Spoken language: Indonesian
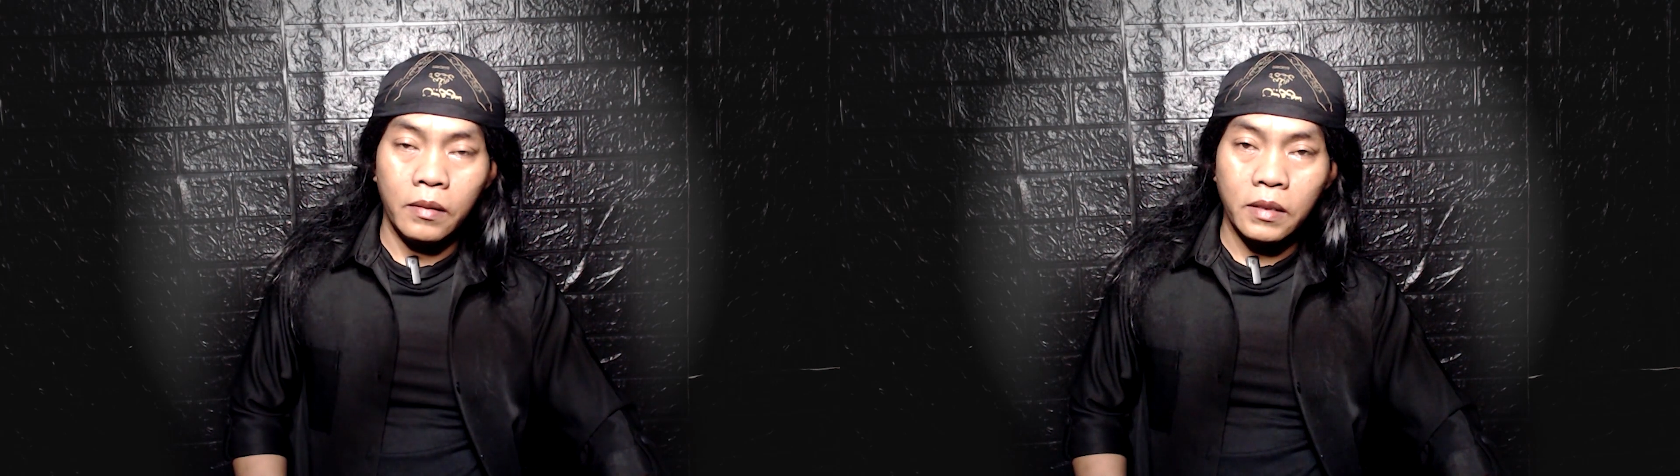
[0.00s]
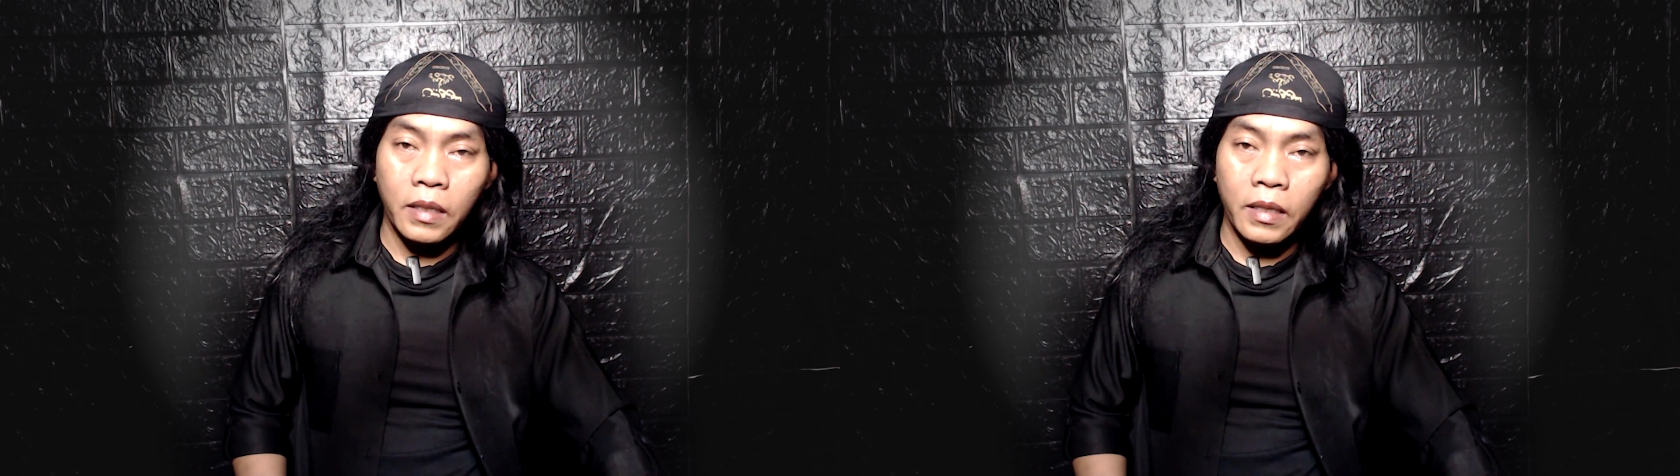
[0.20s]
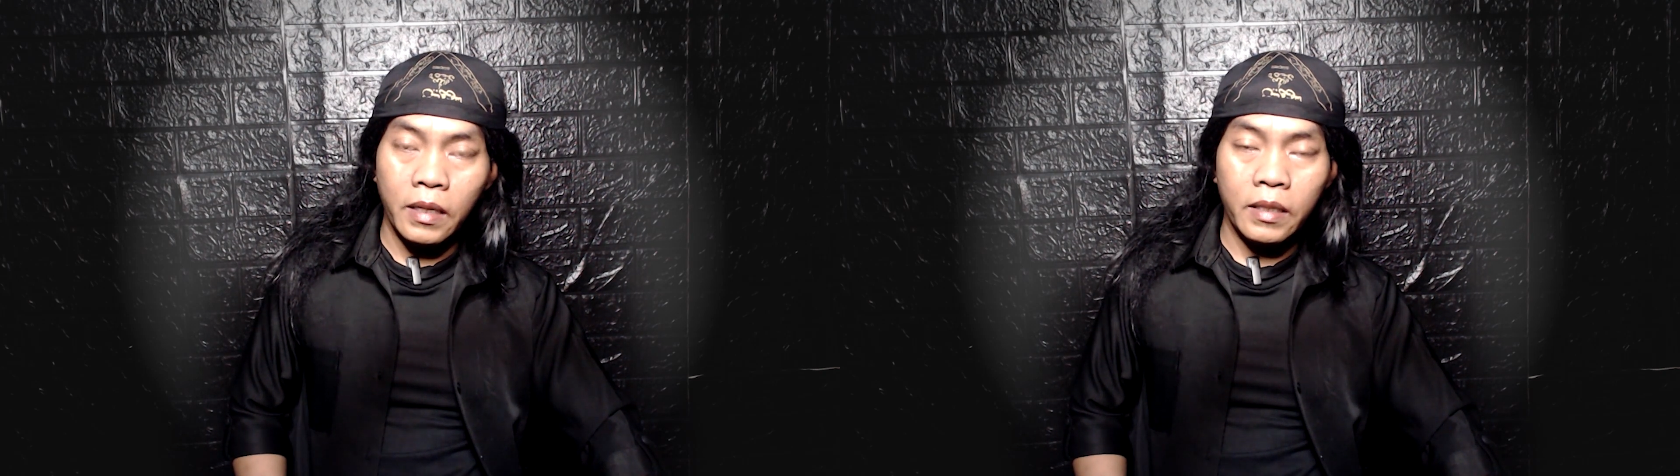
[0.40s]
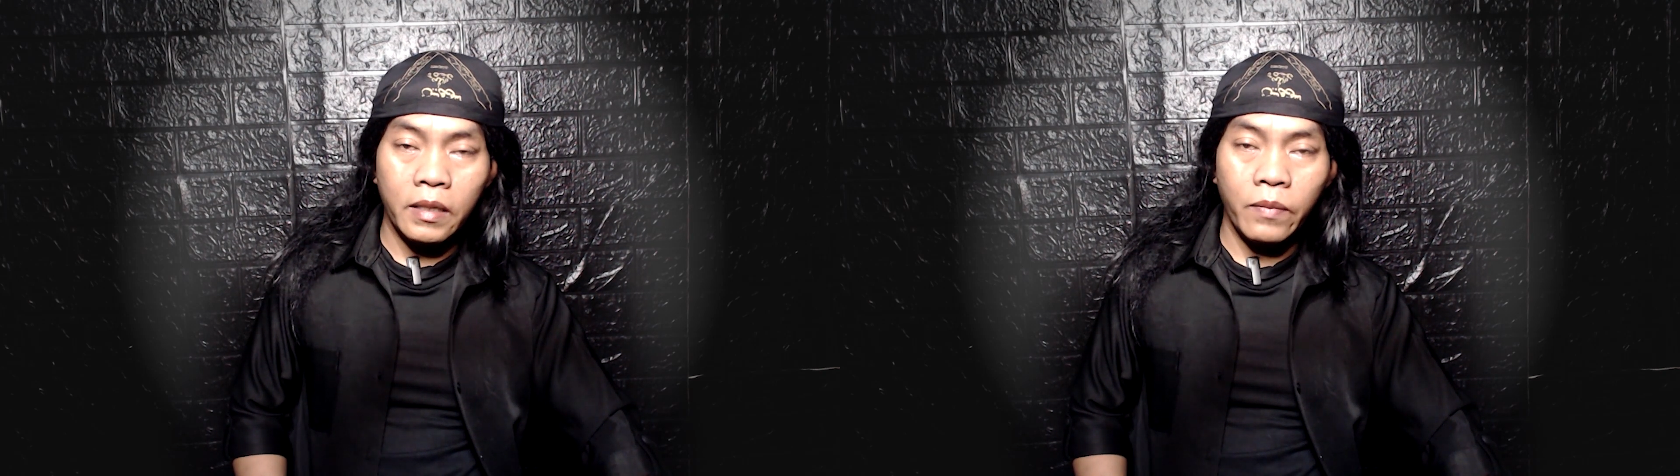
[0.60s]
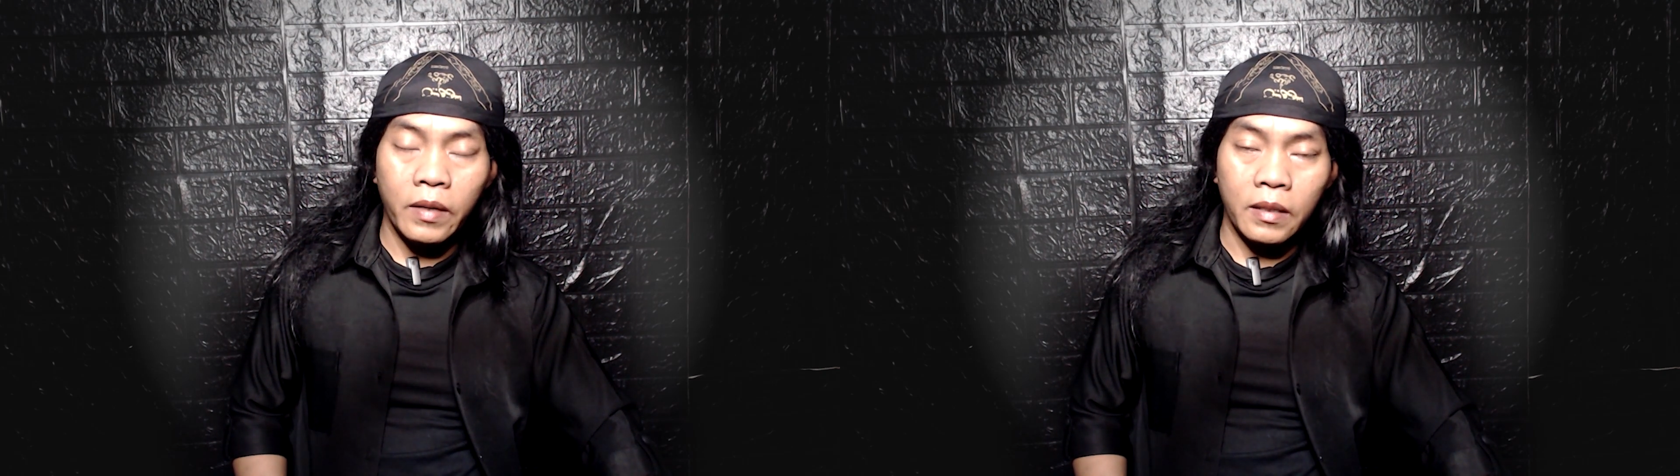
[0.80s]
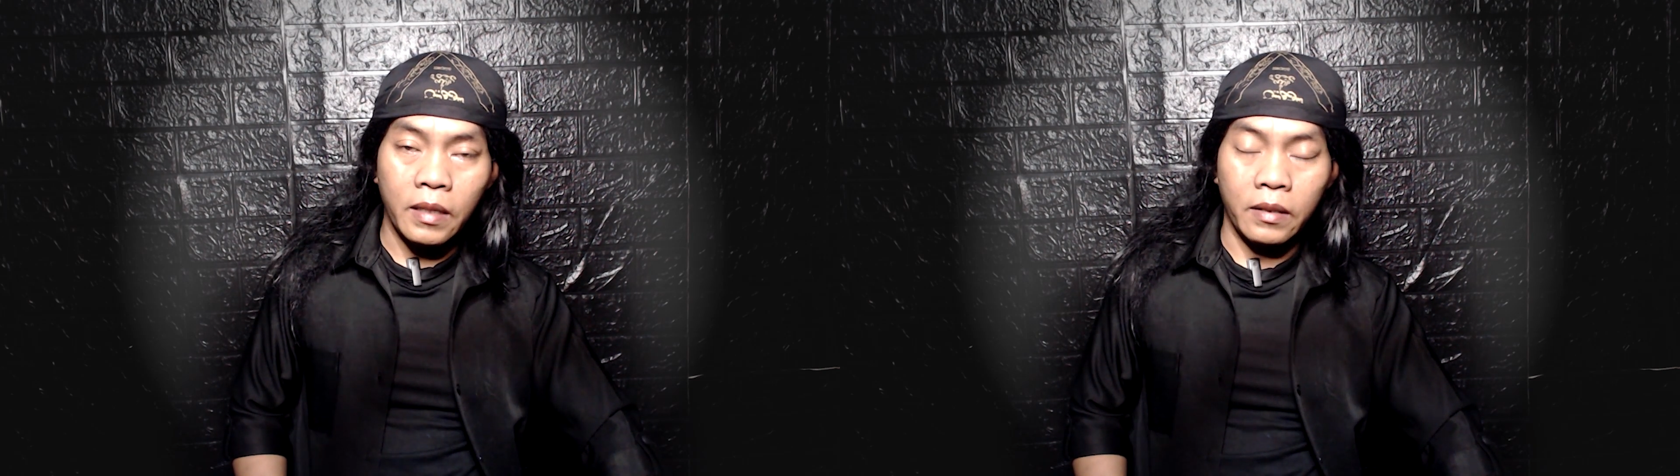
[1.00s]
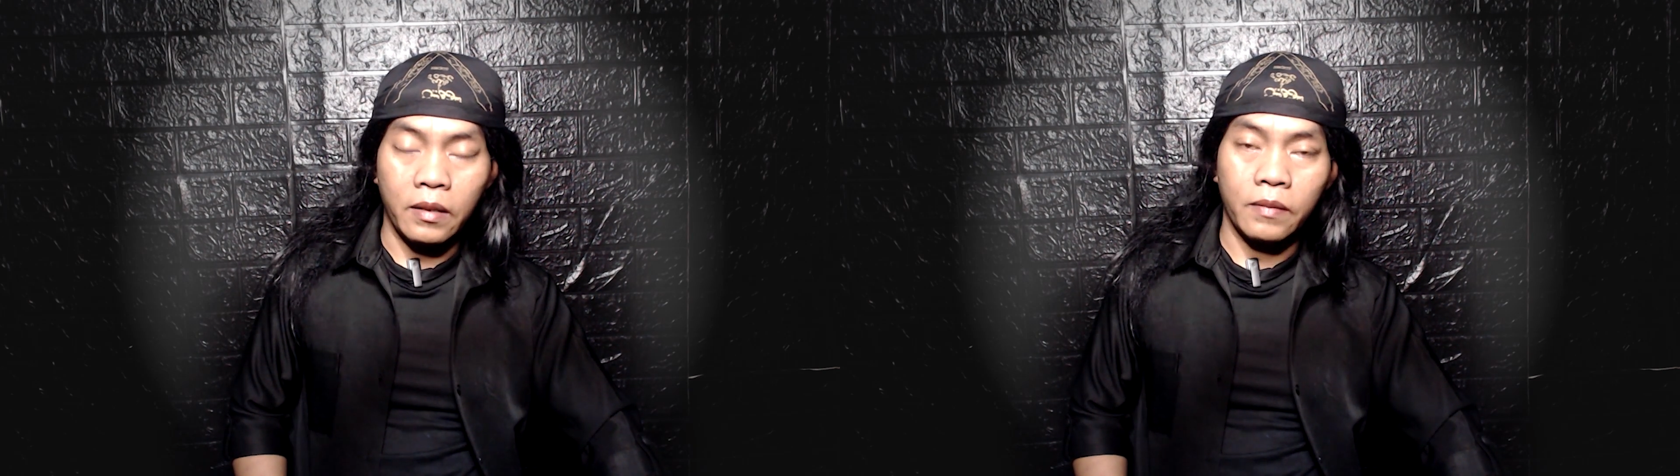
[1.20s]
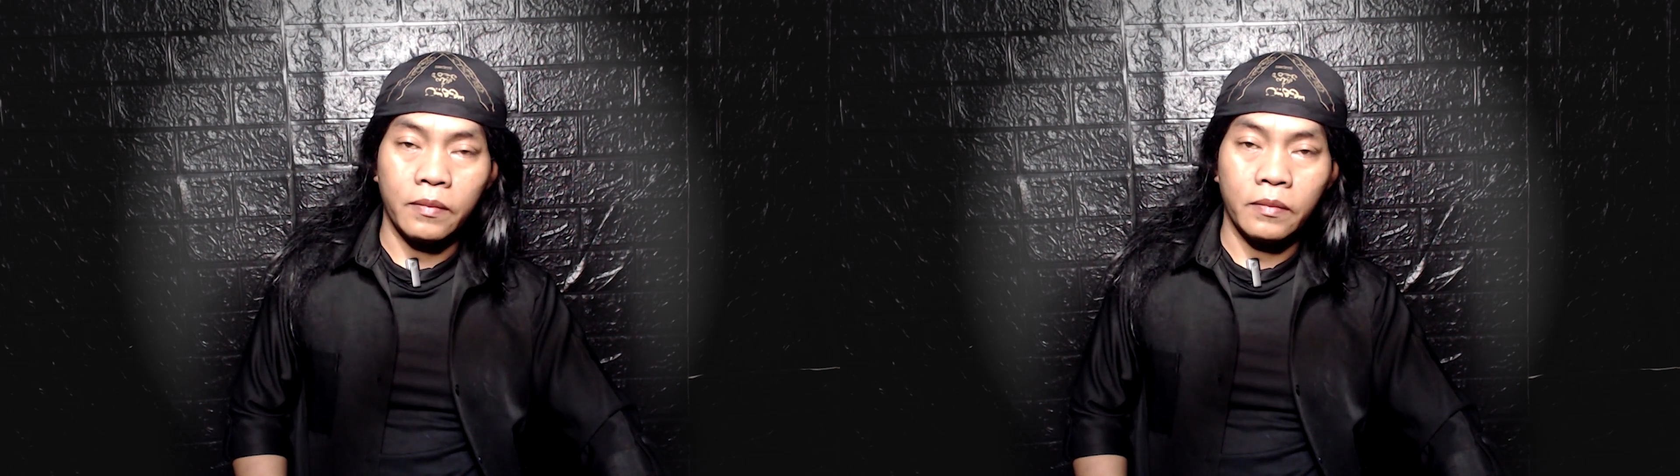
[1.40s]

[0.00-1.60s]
saya ingin bertanya,